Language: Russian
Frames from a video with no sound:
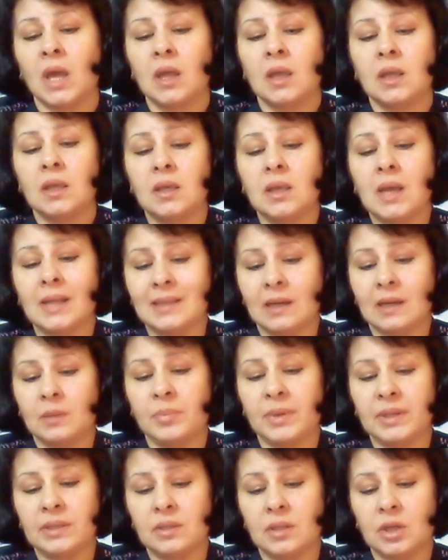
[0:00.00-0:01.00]
И я так
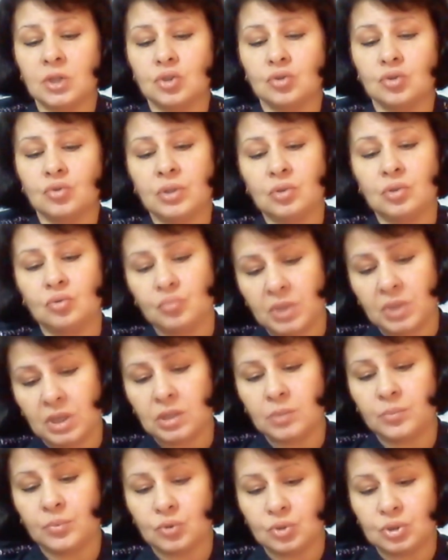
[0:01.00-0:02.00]
поняла, что они у меня
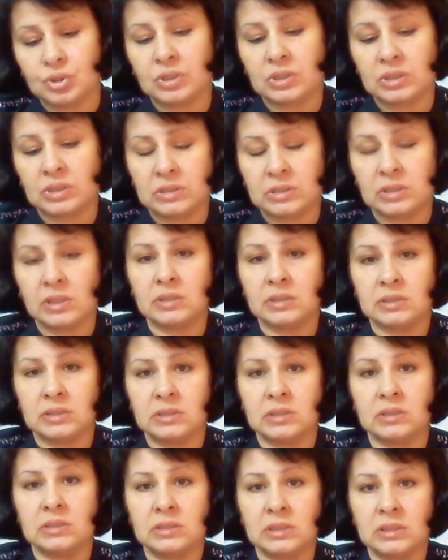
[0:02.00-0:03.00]
не просто родились
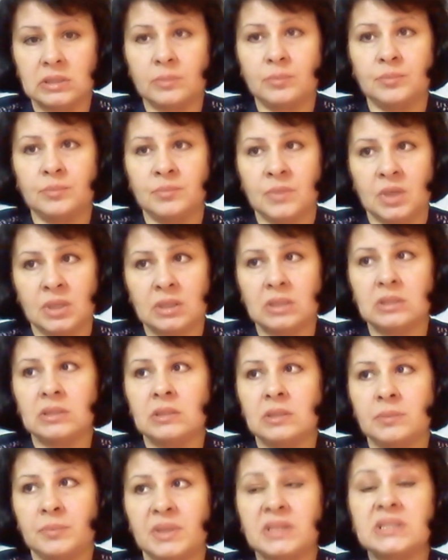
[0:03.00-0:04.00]
дети, это, это
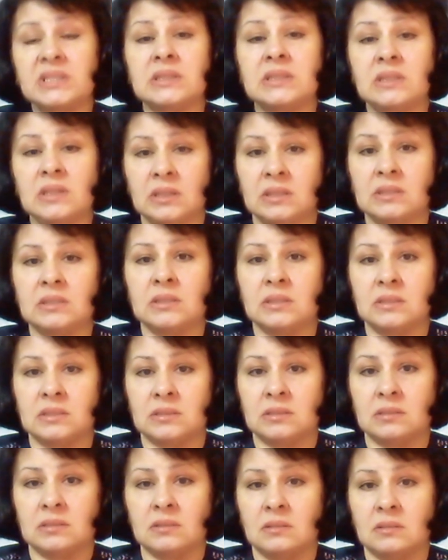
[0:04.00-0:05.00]
непростые
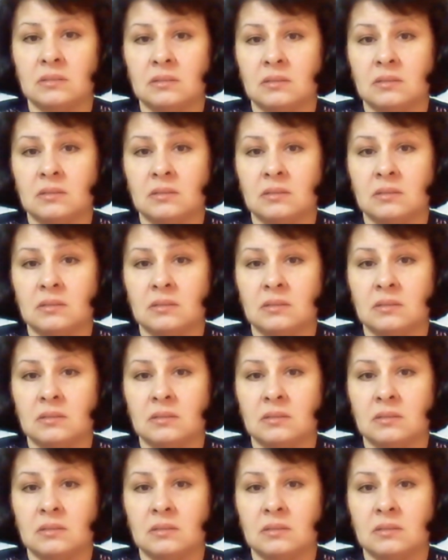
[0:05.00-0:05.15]
дети.